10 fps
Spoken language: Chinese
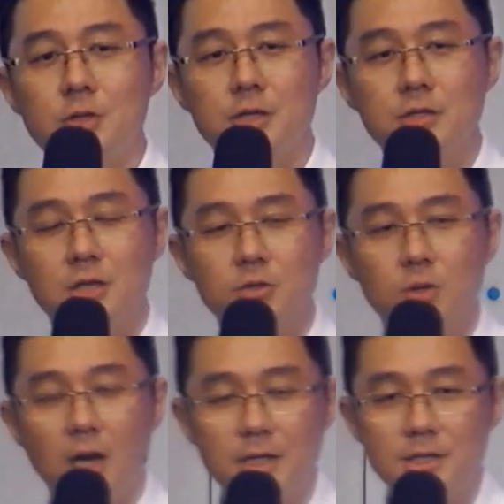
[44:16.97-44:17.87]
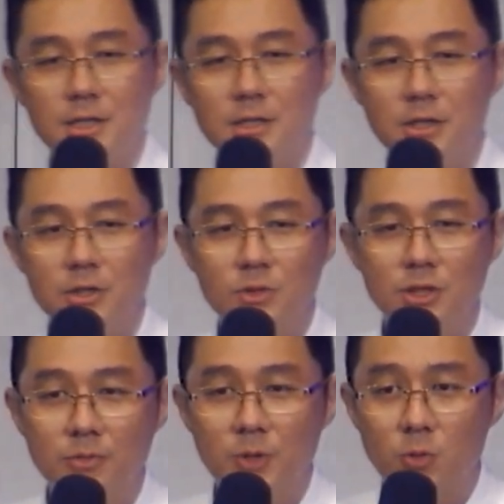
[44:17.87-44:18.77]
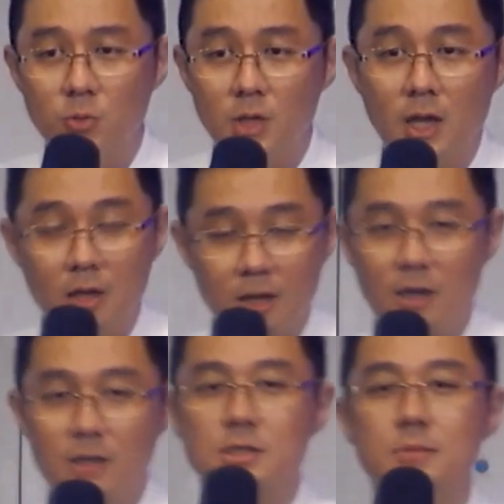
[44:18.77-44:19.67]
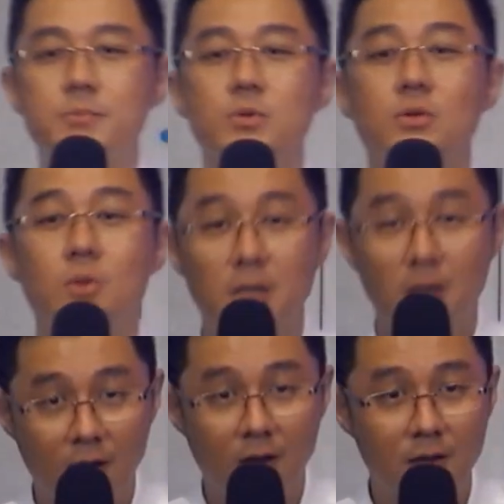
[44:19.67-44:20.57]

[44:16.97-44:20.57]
你跟人家说啊，你信了耶稣，你就没有苦难啊，这个不对啊，